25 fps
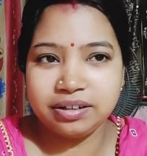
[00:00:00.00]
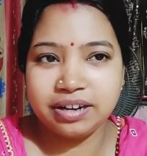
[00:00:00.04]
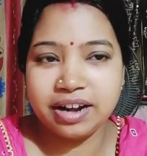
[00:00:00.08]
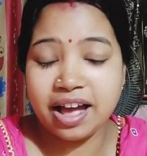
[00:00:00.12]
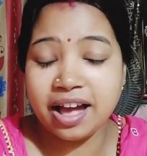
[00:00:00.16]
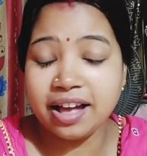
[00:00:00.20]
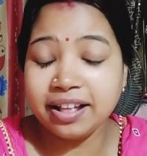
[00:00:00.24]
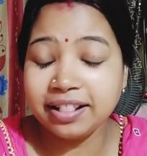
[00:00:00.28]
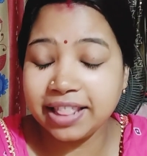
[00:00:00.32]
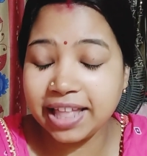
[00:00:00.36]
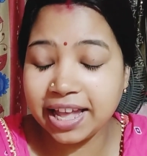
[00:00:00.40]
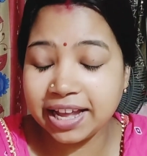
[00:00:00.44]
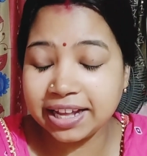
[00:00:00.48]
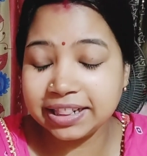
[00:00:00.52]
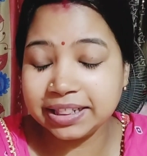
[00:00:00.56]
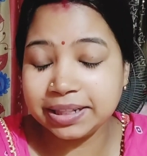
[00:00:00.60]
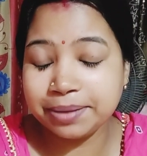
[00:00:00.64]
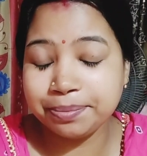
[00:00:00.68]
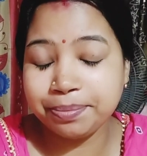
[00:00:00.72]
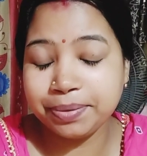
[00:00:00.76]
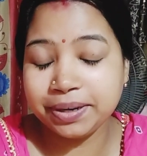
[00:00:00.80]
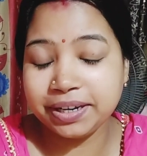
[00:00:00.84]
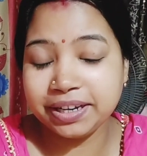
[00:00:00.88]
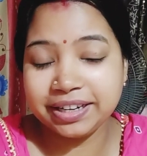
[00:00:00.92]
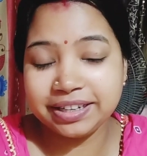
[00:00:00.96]
না থাকতে
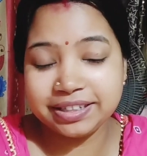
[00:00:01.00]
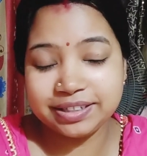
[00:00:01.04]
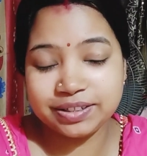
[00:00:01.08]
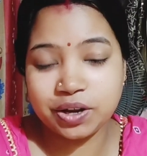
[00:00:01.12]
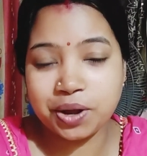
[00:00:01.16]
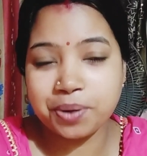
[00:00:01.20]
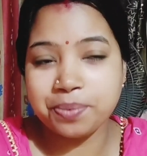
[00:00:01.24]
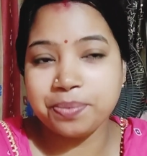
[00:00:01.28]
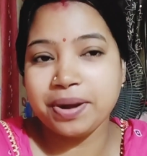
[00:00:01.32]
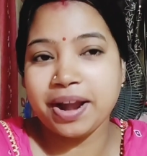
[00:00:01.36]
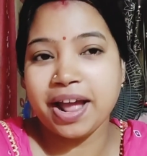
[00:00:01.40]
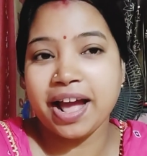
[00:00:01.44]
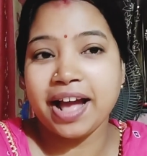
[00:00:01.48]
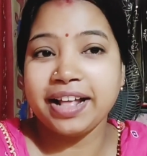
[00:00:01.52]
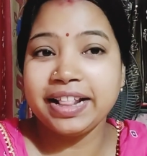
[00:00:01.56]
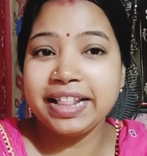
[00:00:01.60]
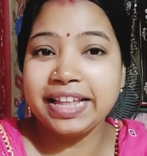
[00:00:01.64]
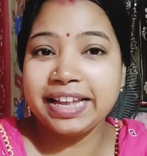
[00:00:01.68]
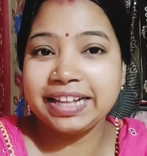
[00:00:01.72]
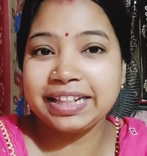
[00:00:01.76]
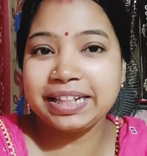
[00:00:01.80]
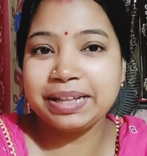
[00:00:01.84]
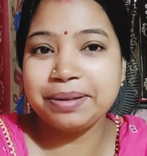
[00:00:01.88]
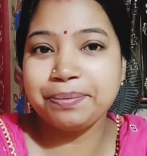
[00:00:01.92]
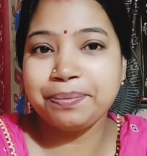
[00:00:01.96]
পেরে এসব না
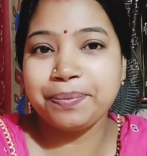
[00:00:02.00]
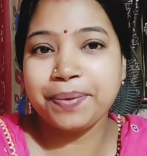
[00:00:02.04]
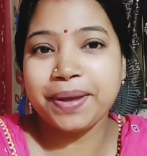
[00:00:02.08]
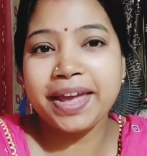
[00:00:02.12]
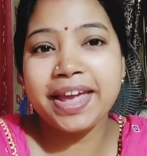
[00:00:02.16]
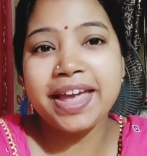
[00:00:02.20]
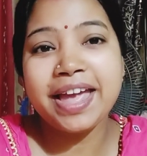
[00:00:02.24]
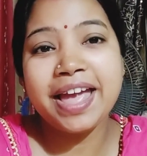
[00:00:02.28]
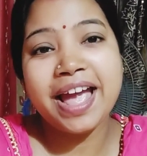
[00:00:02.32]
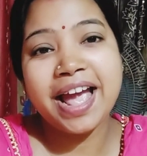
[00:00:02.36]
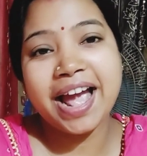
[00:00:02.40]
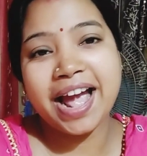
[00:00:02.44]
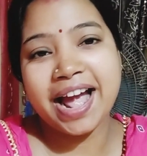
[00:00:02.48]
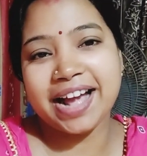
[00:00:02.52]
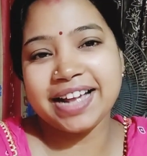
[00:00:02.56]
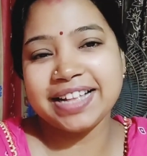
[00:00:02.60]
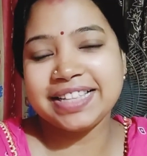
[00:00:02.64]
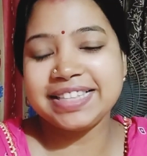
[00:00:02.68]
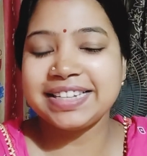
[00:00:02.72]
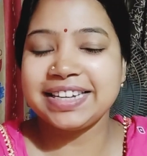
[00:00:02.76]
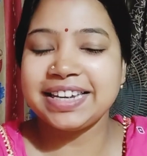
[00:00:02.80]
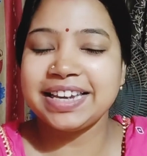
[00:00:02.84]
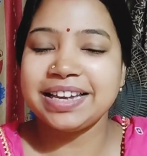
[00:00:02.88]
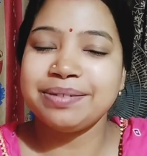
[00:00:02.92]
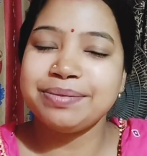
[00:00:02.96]
দেখতে পেয়ে
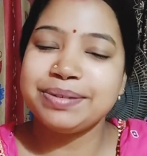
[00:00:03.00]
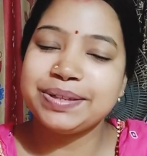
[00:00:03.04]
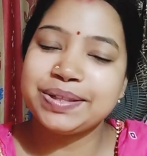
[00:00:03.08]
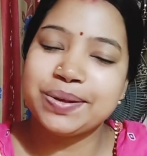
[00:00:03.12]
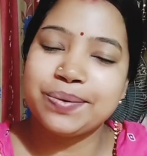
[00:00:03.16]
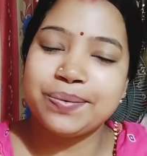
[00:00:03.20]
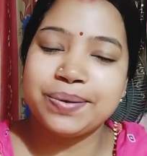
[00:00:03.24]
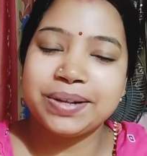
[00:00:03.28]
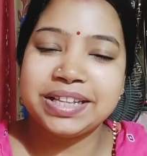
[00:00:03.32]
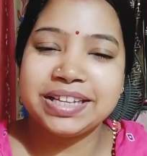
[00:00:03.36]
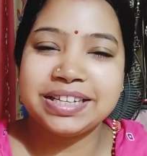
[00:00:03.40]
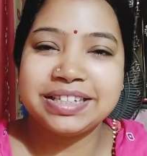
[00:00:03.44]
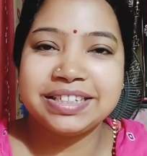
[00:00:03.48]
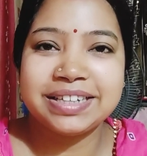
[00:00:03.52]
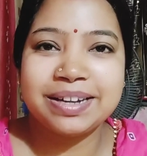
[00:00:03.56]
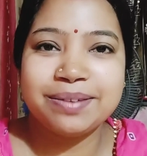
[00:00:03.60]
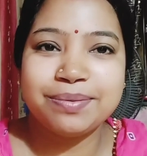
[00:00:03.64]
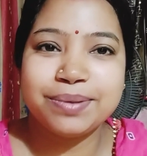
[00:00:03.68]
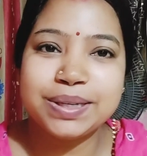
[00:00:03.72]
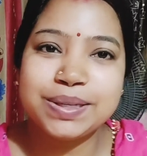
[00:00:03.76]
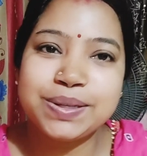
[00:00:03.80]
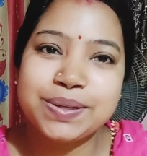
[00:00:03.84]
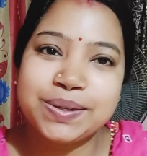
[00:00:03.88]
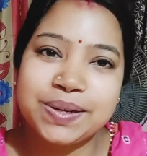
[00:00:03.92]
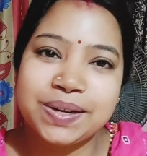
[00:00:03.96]
আজকে আমি তোমাদের
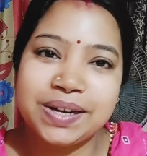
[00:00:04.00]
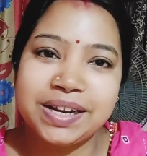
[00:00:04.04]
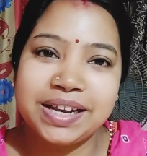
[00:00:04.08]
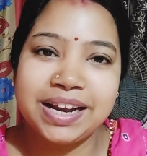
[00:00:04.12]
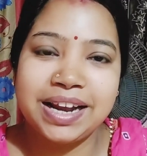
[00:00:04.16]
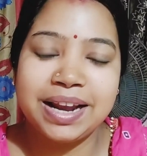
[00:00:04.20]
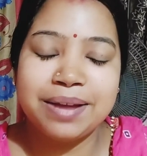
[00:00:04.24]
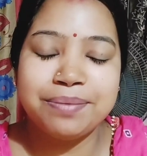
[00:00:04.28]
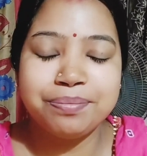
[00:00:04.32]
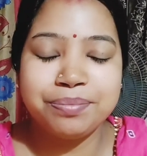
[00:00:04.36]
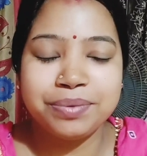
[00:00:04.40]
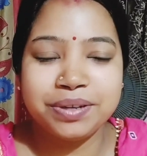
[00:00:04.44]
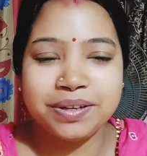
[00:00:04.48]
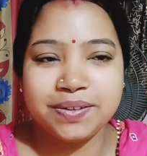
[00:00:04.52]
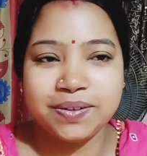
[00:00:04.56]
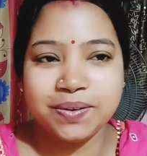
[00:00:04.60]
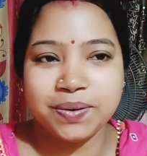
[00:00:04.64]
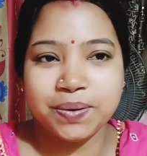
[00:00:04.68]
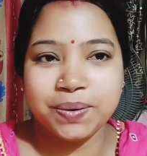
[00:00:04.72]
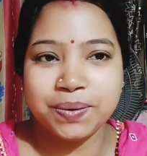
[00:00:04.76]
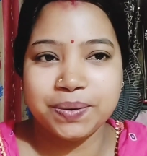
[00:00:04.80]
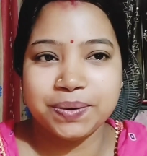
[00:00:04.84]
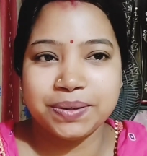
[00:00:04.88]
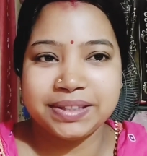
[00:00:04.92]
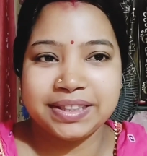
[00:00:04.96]
সামনে চলে এলাম ভিডিও
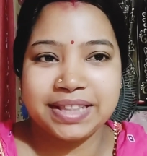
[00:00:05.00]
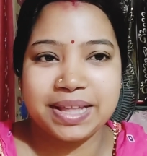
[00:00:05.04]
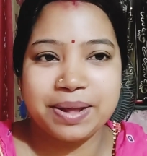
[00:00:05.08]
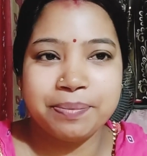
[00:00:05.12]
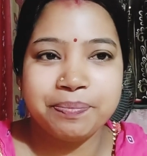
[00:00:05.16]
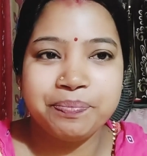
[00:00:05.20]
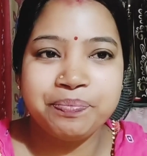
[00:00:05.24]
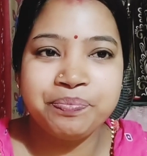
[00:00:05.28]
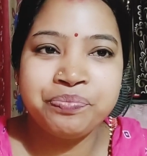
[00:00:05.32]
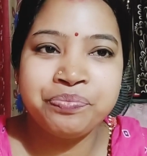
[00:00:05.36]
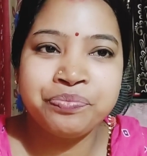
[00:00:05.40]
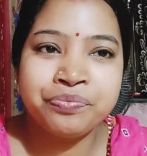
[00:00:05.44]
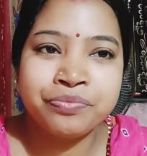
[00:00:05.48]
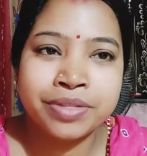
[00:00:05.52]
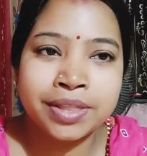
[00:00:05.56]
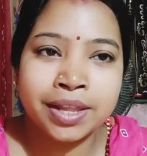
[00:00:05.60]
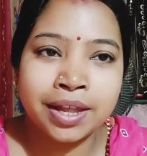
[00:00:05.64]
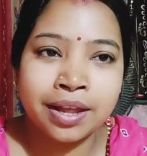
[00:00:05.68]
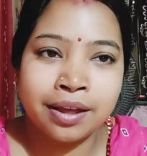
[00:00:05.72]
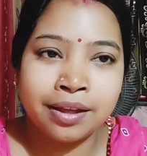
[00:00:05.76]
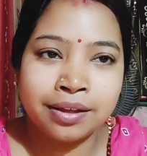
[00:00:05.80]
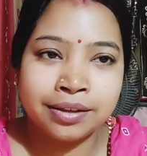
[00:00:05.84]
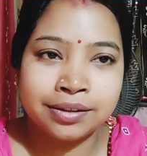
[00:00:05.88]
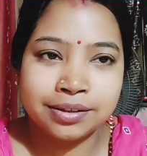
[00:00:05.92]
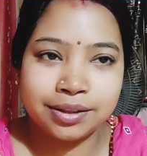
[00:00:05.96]
করতে
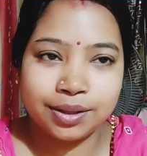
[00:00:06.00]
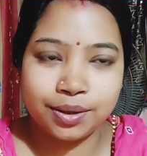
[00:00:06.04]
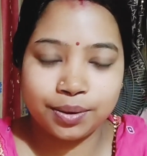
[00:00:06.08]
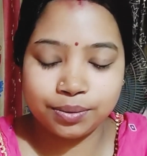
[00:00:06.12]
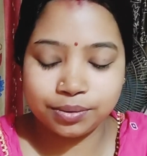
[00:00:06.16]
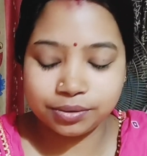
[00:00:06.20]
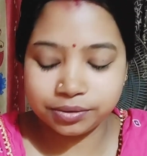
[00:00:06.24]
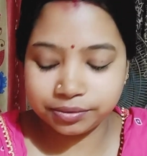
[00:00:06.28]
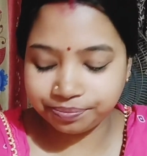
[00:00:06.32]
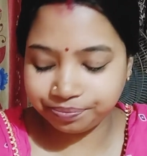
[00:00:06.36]
তো